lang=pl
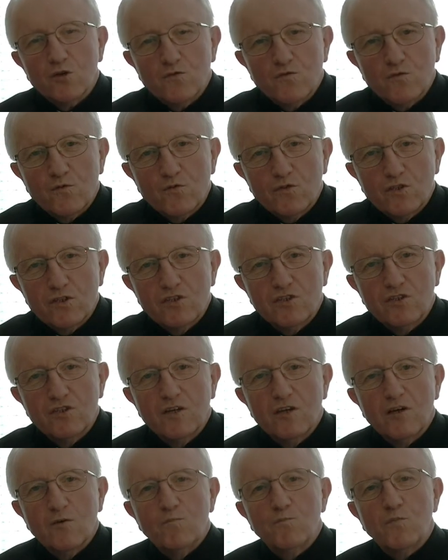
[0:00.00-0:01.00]
odwrócić,
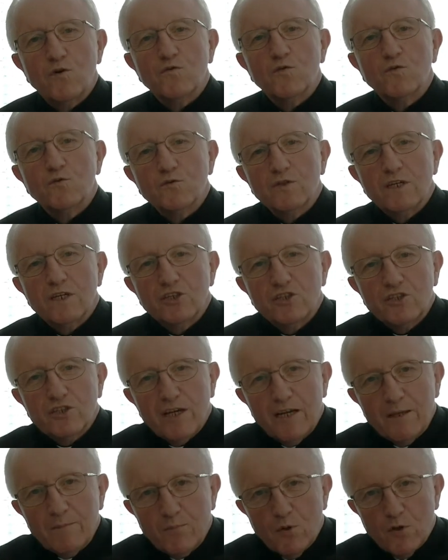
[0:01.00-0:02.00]
powoduje
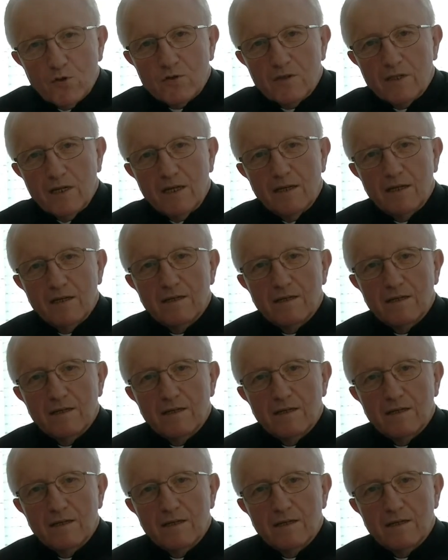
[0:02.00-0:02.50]
ślepotę.